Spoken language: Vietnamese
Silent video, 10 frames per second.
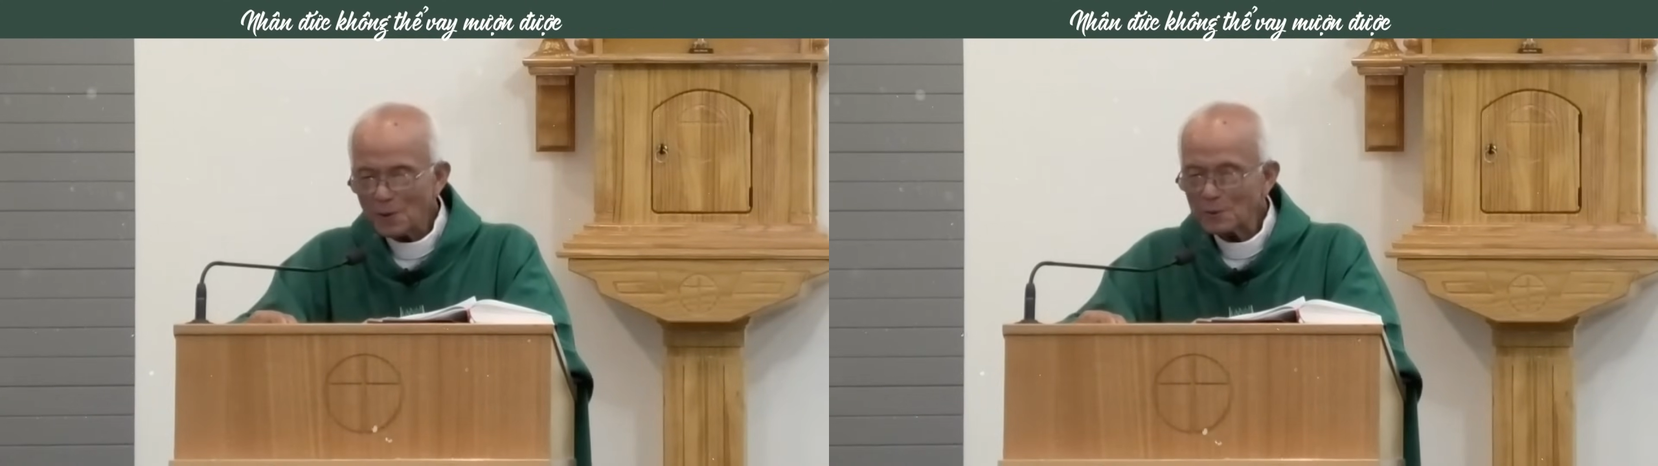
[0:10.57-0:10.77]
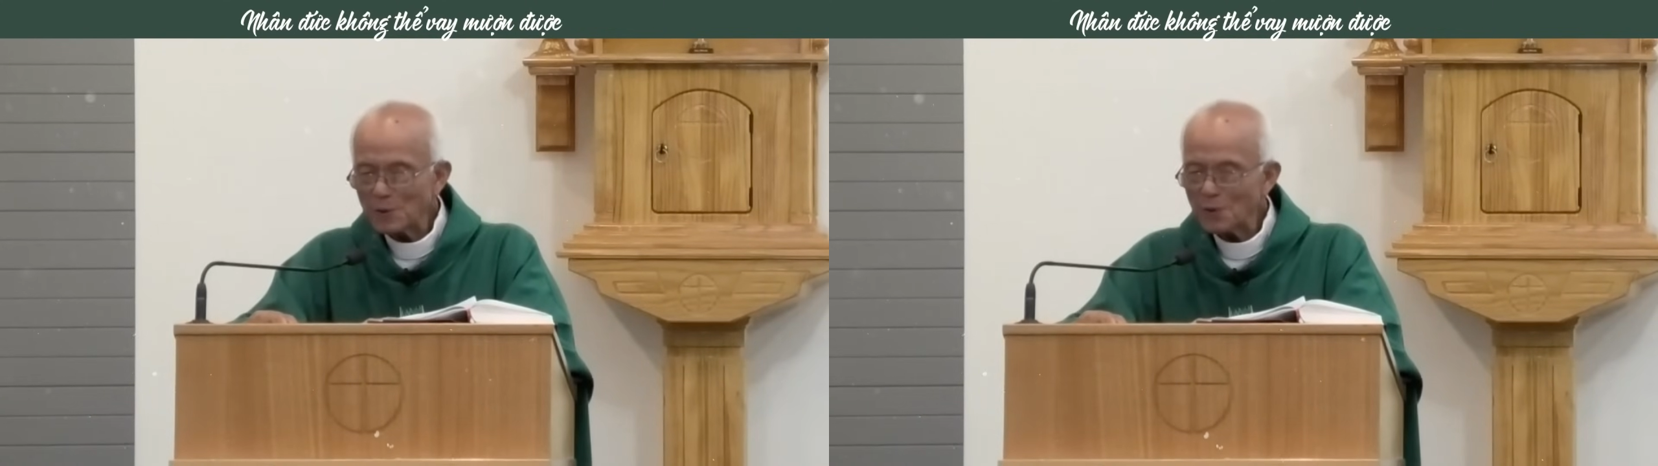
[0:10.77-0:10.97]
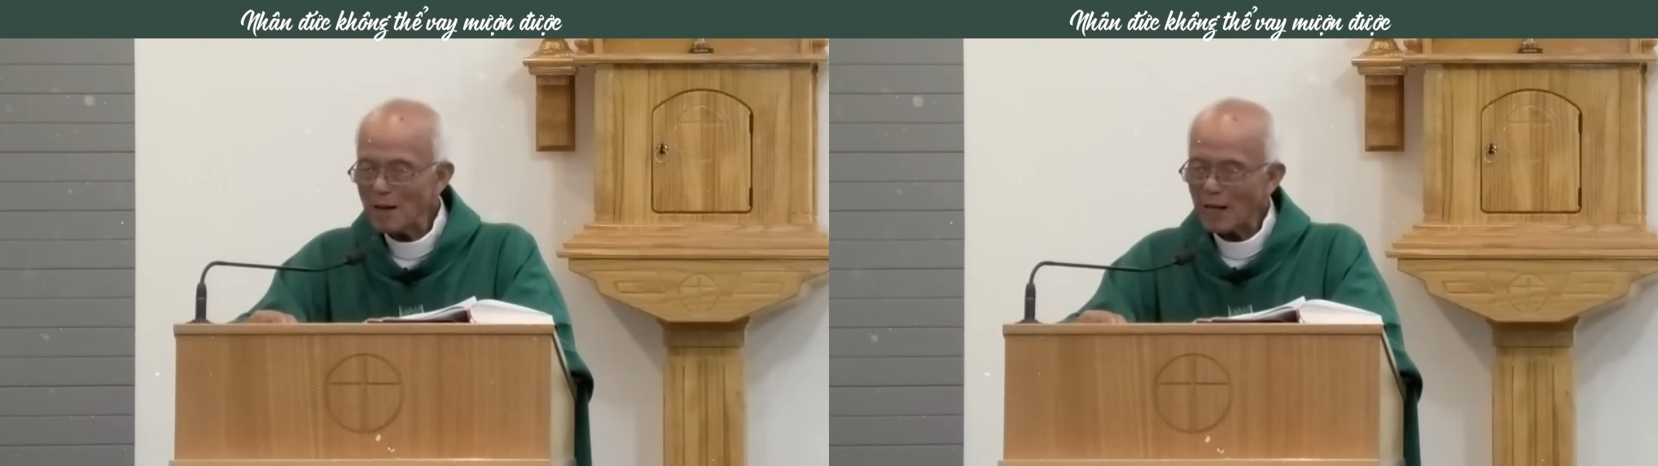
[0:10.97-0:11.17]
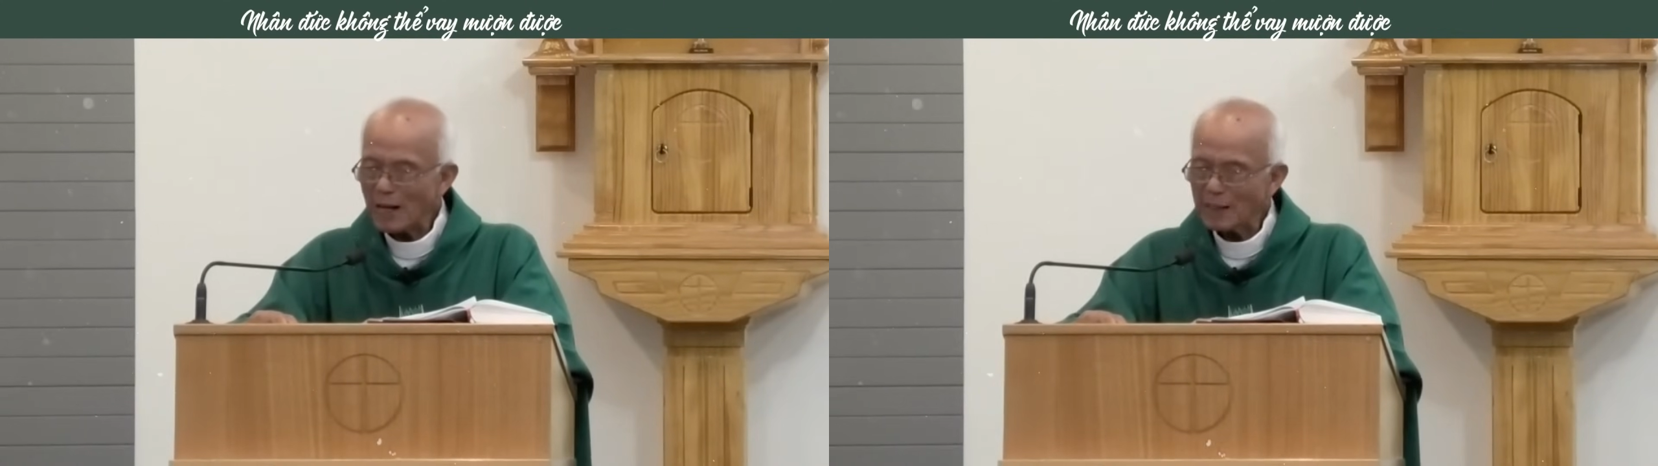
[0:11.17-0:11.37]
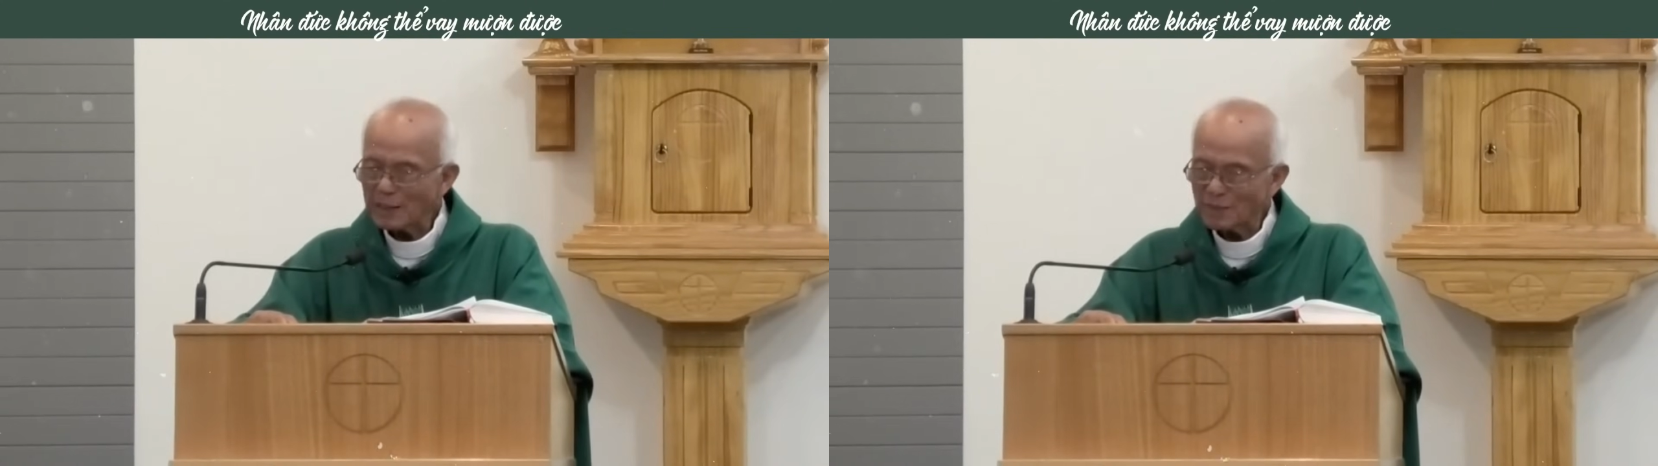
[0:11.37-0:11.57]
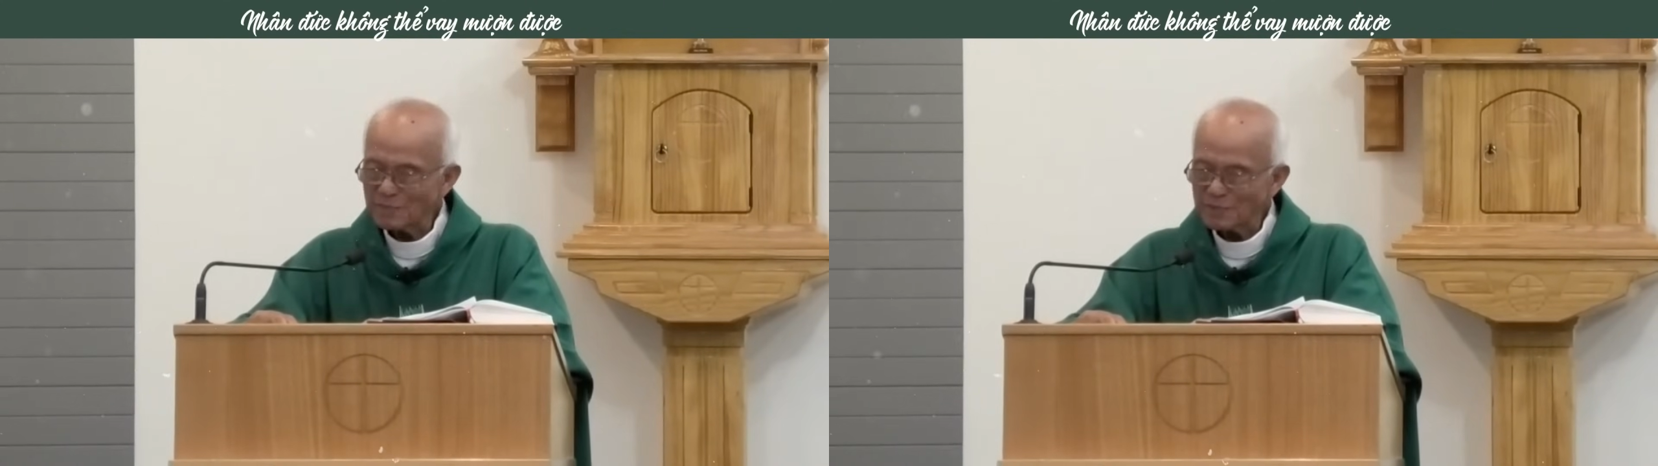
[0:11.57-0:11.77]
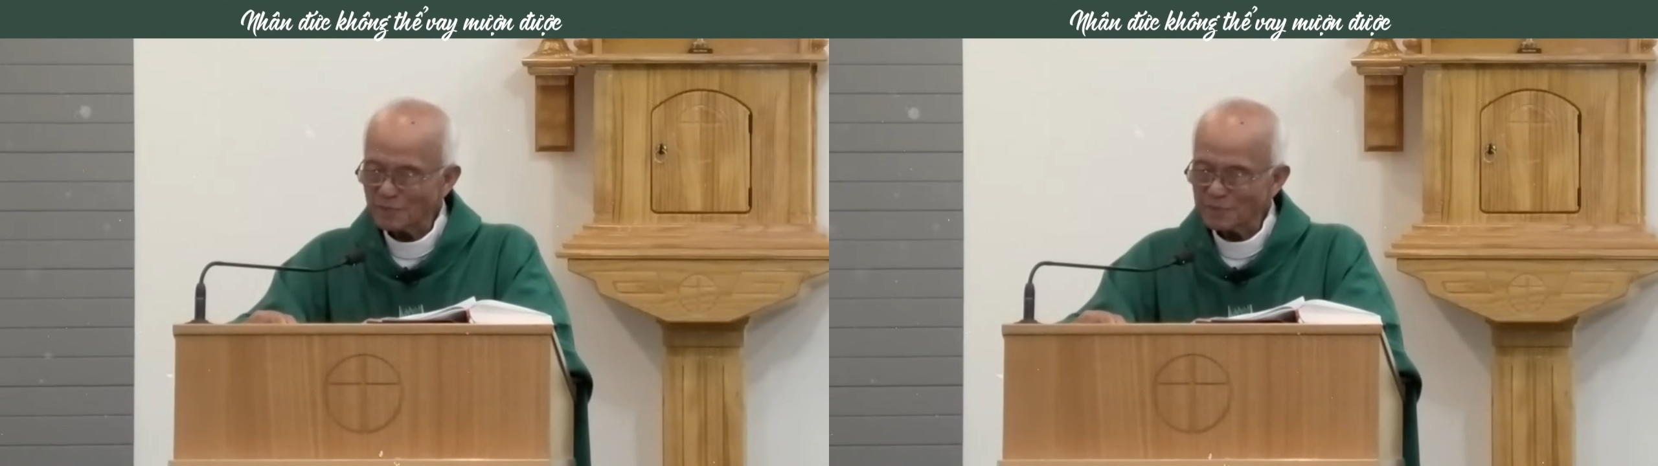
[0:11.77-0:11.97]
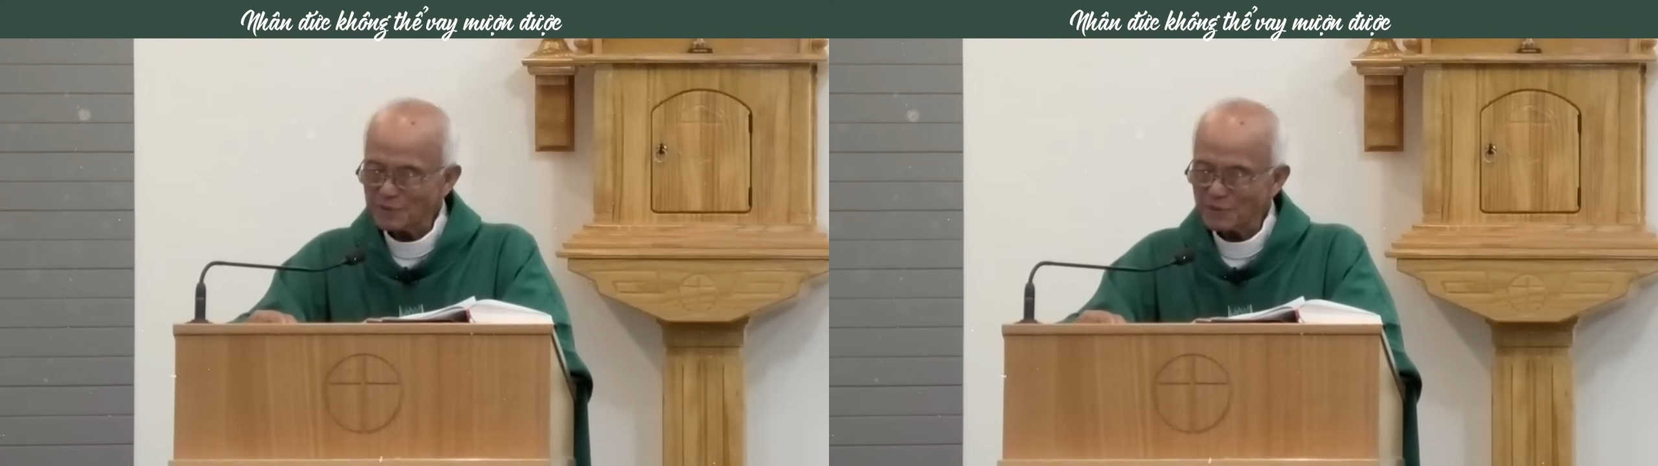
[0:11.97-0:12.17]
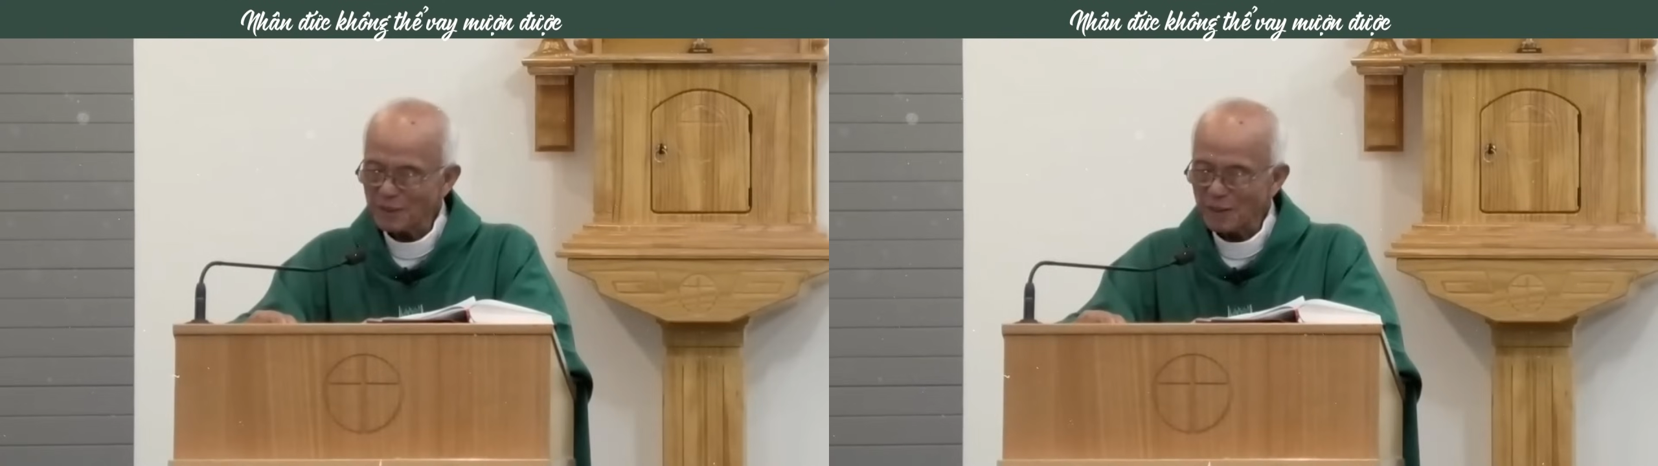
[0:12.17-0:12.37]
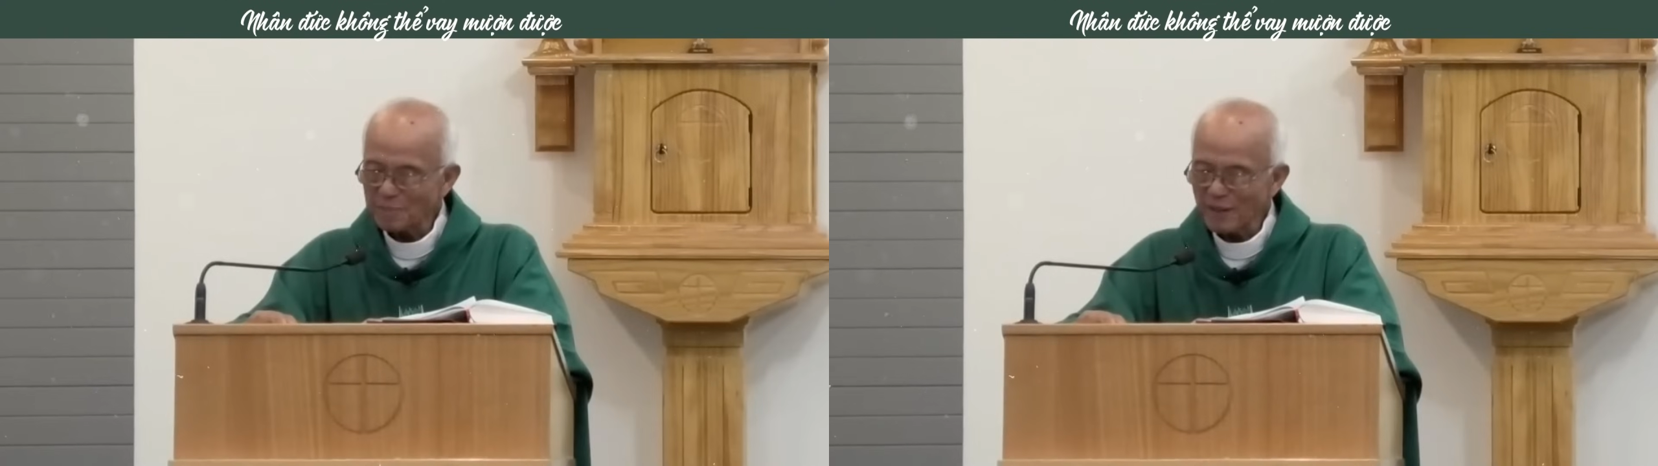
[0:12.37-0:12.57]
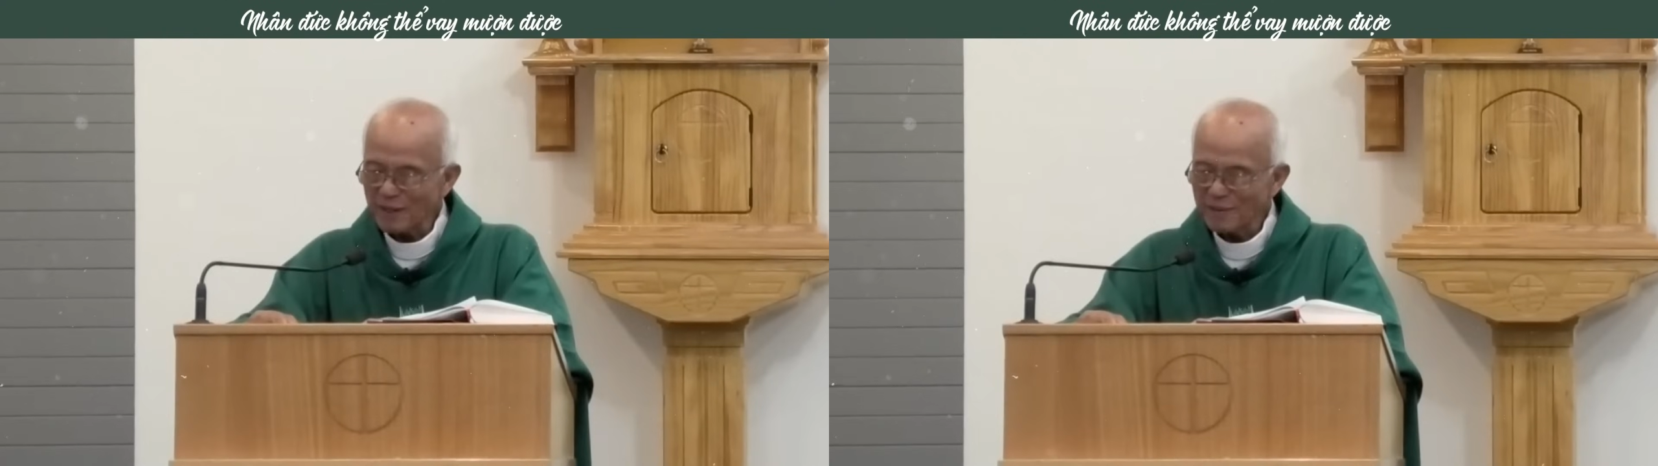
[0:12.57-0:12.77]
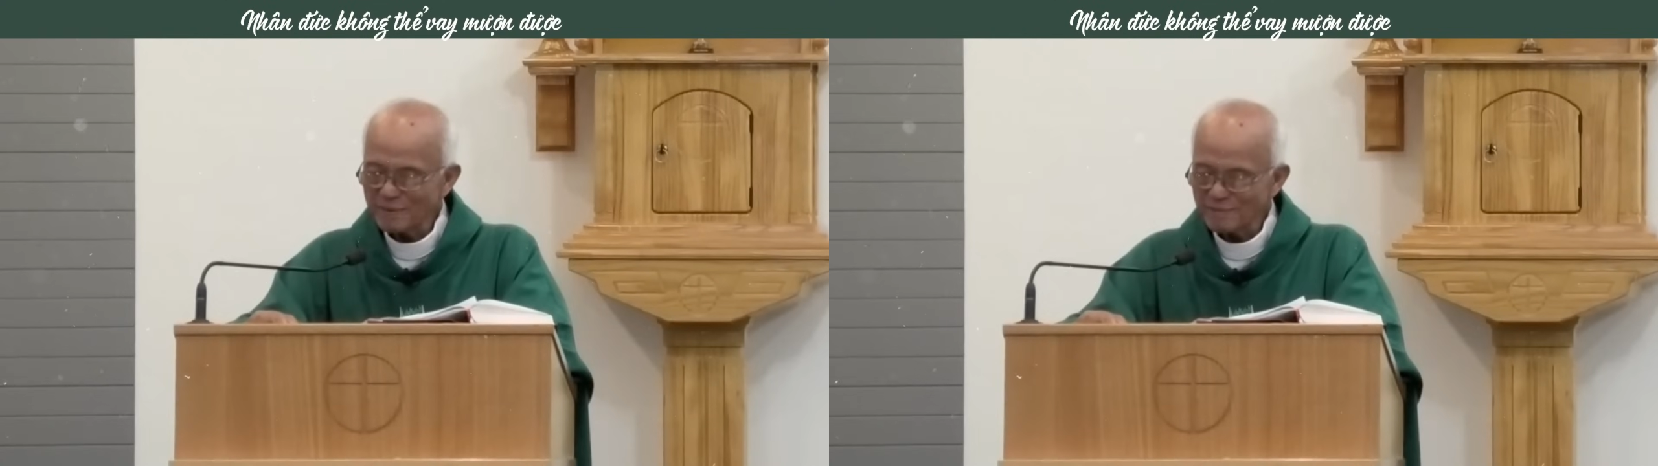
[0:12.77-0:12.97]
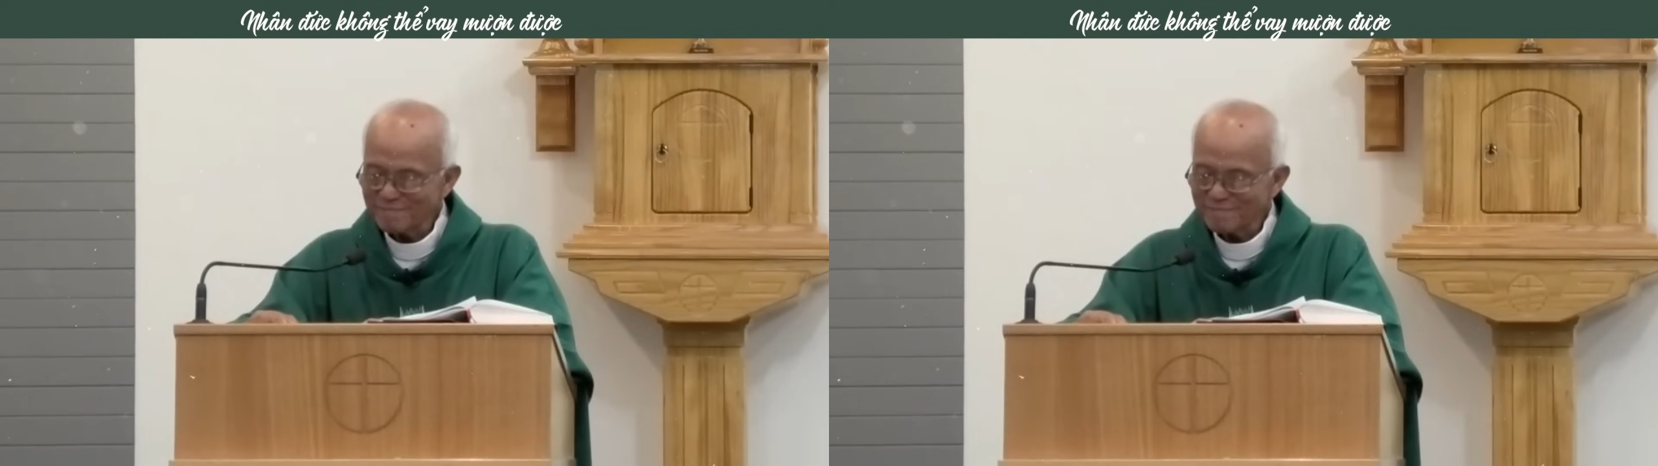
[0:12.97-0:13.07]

có thiếu bác ái không trong trường hợp này